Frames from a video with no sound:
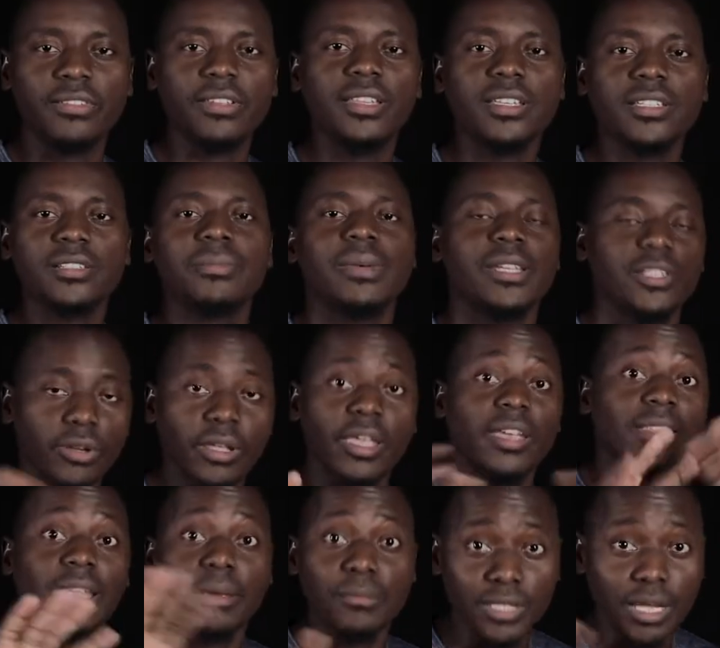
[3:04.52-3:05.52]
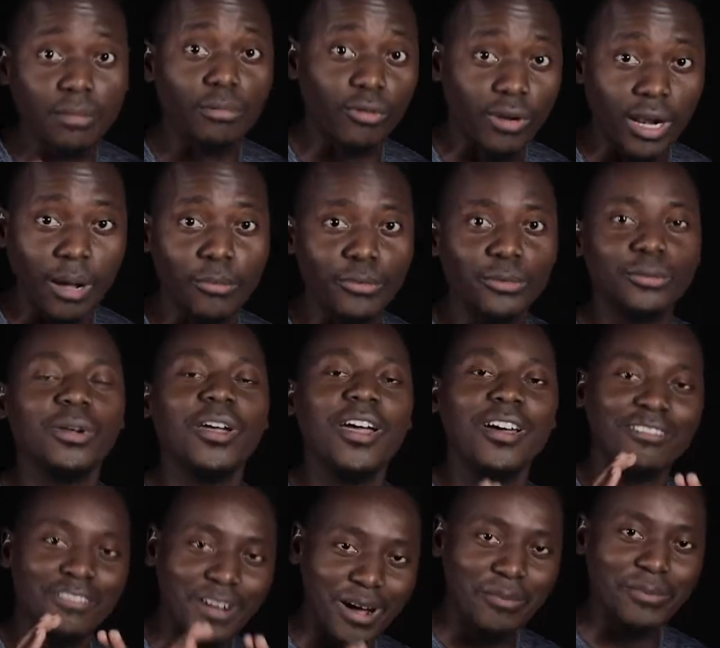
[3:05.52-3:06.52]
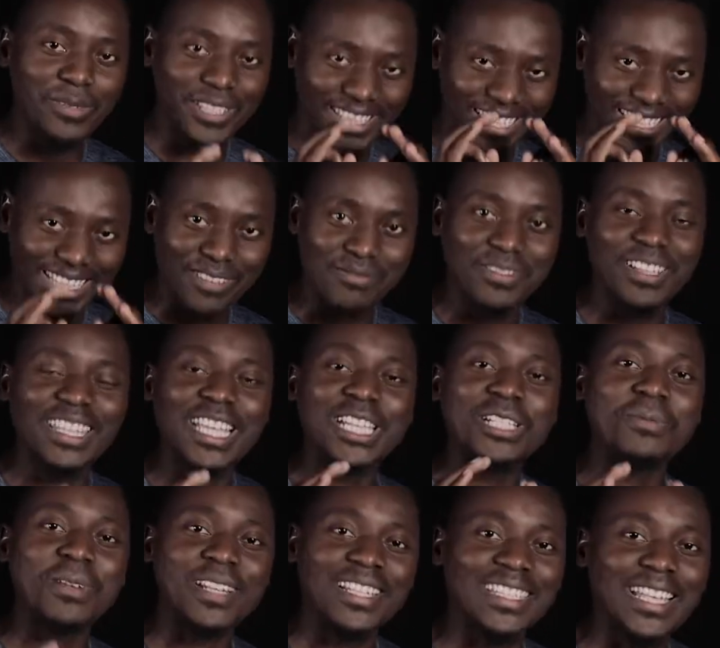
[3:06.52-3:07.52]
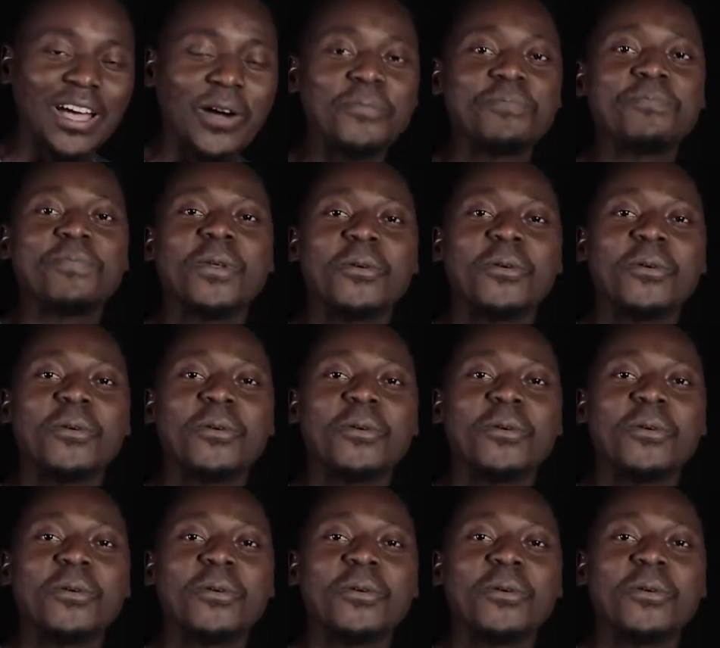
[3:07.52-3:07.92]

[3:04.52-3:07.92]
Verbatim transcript: vidas? Mas ok, estamos a embrulhar muito. Vamos exatamente à expressão